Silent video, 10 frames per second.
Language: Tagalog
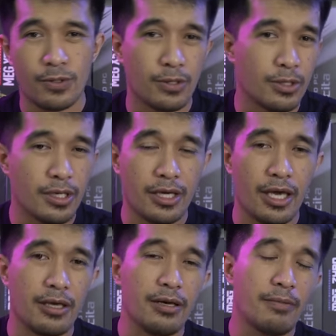
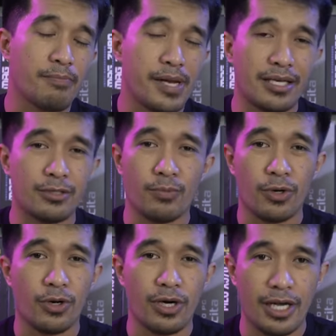30k plus
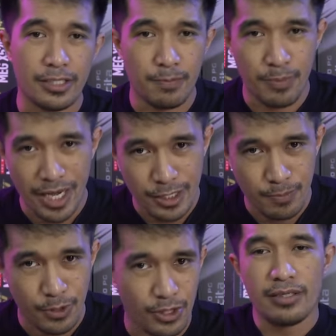more or less price
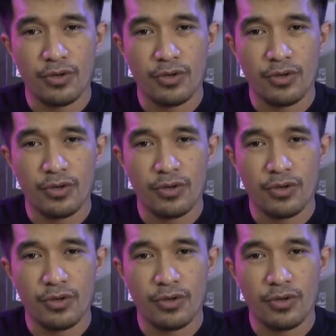point.